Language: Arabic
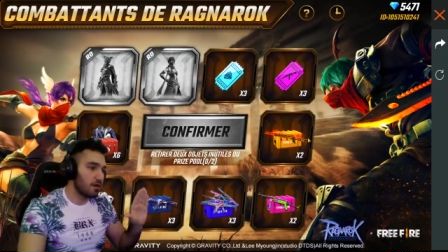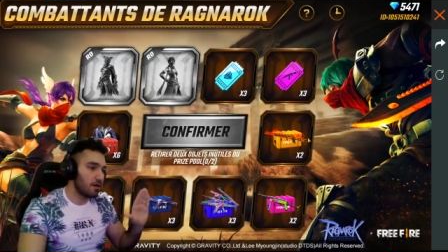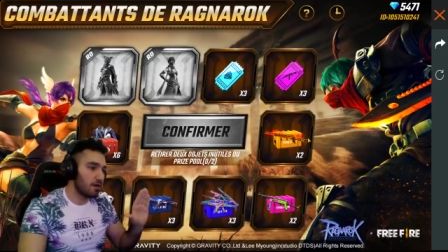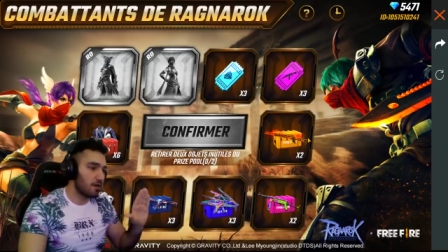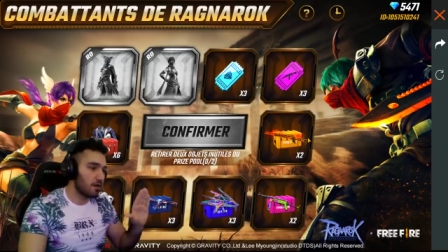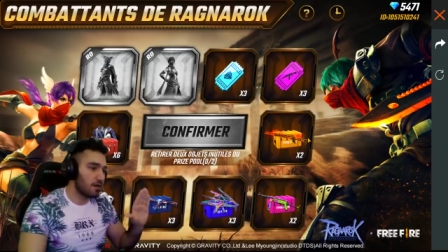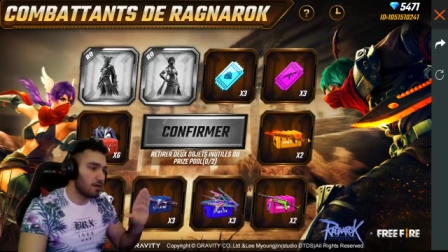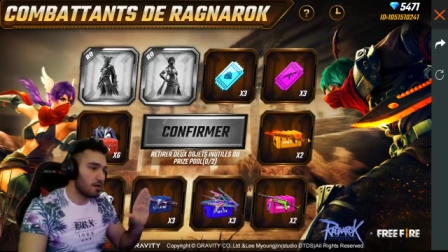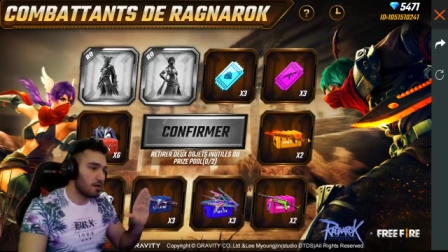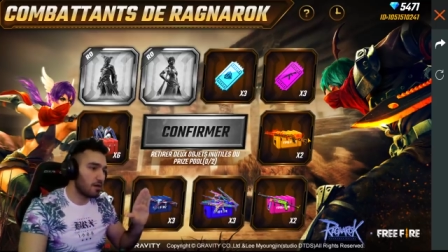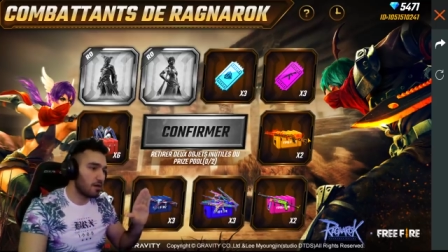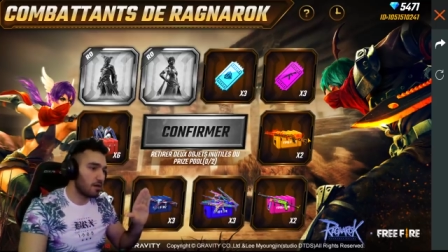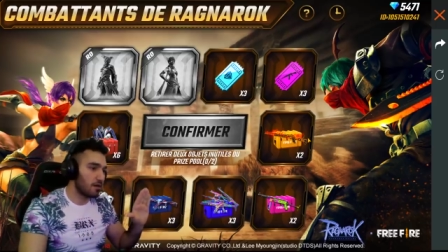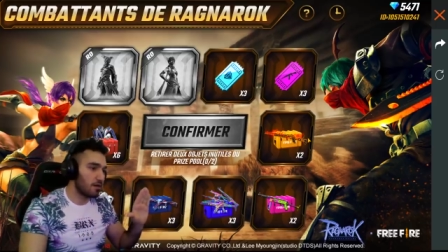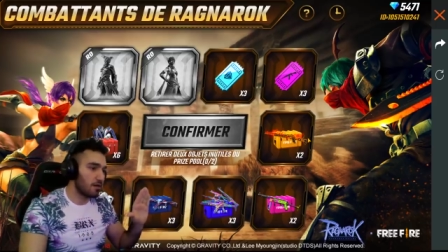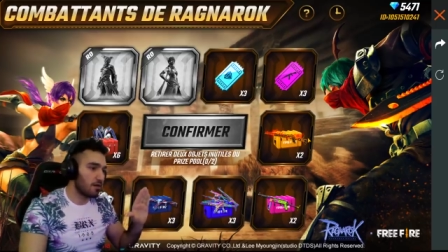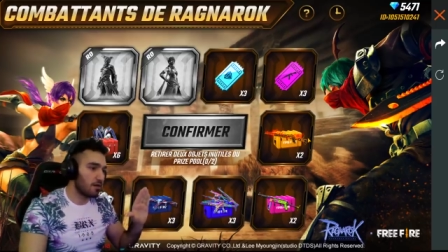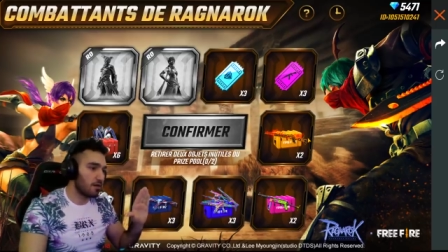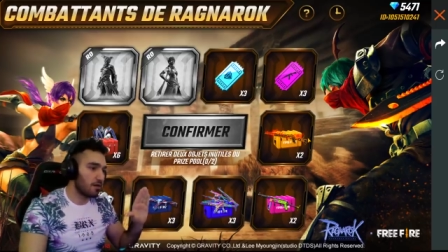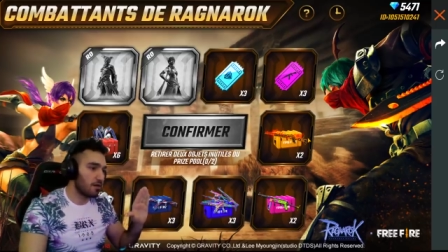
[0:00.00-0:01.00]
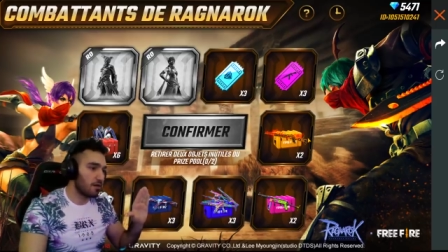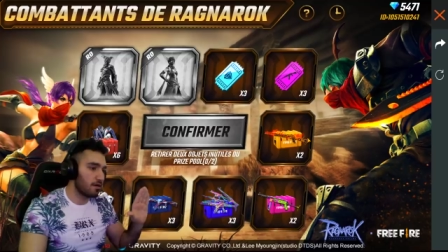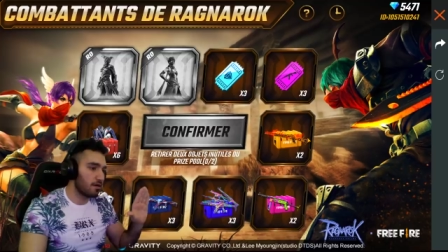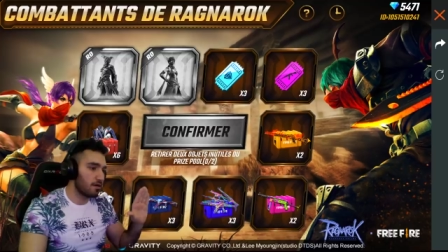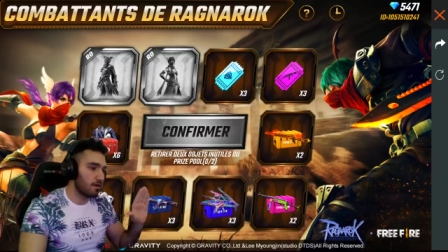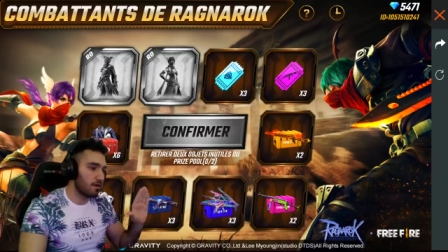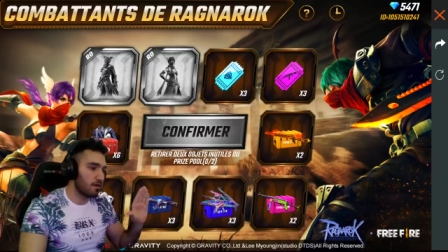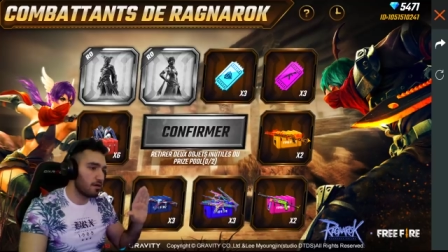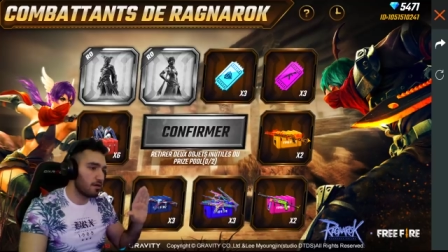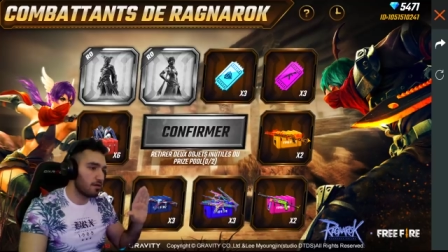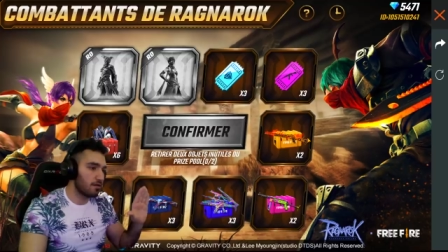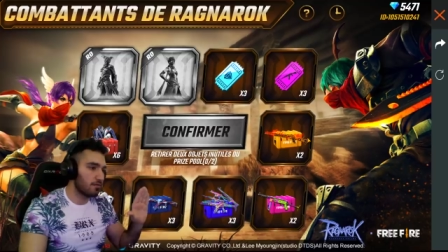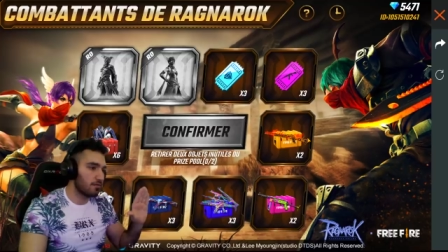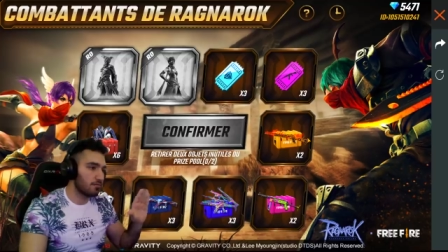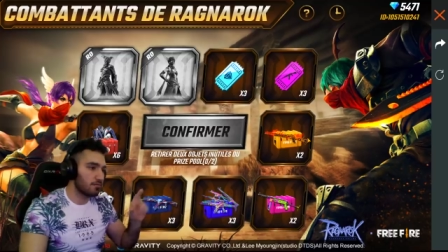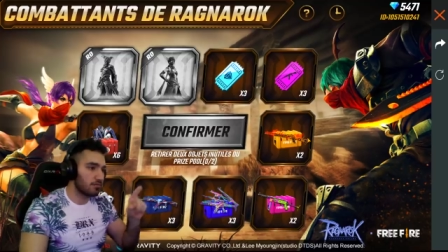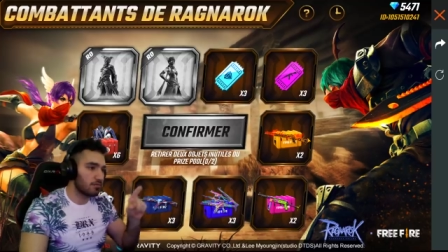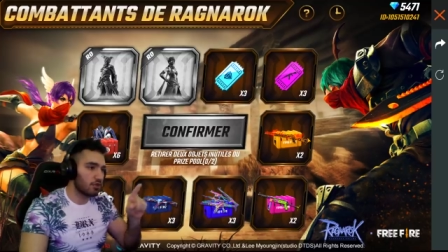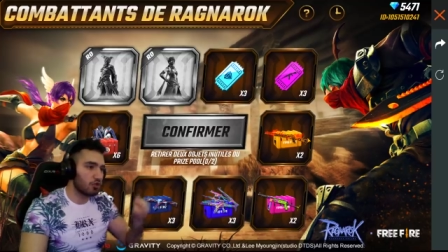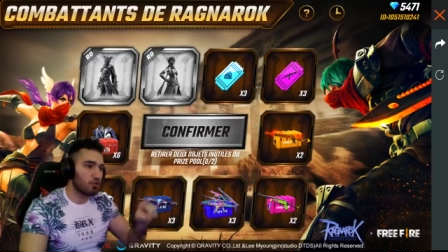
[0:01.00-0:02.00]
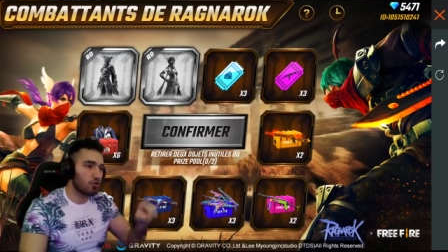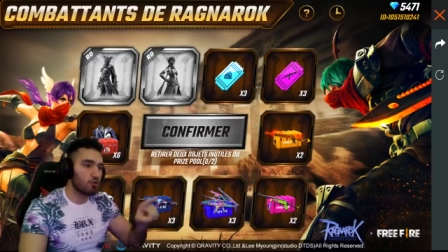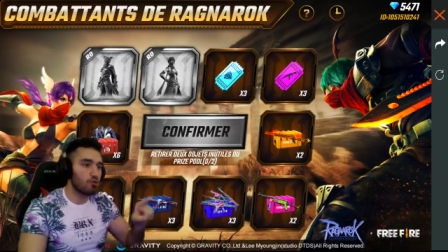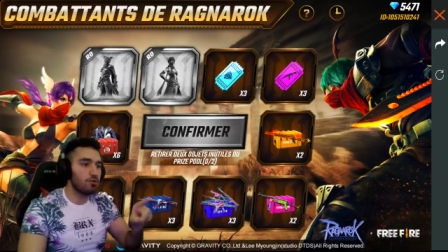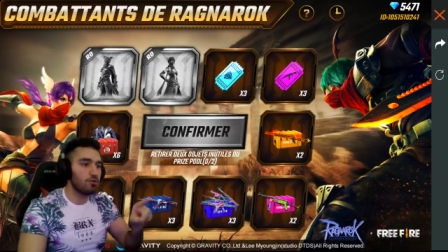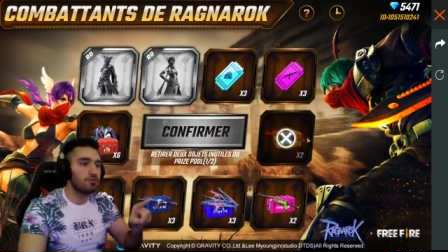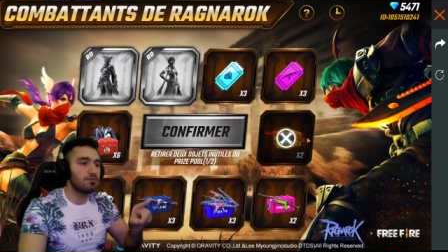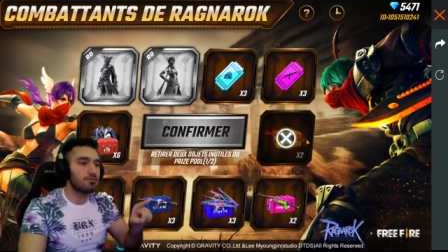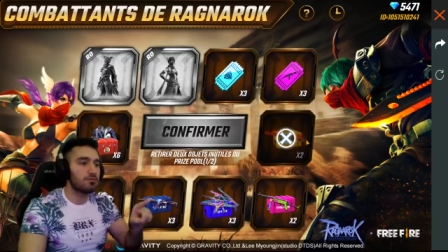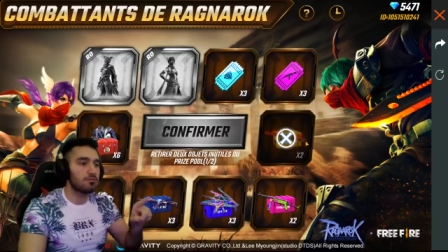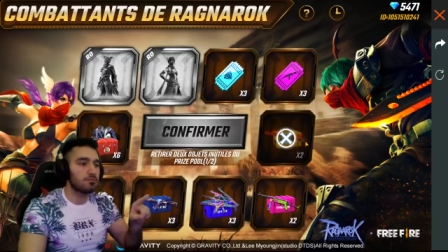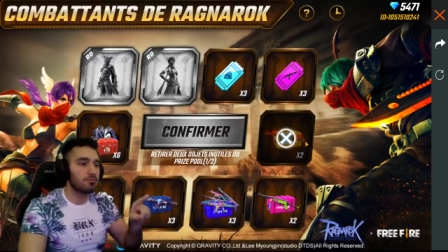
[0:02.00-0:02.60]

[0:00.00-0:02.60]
آه تقدرون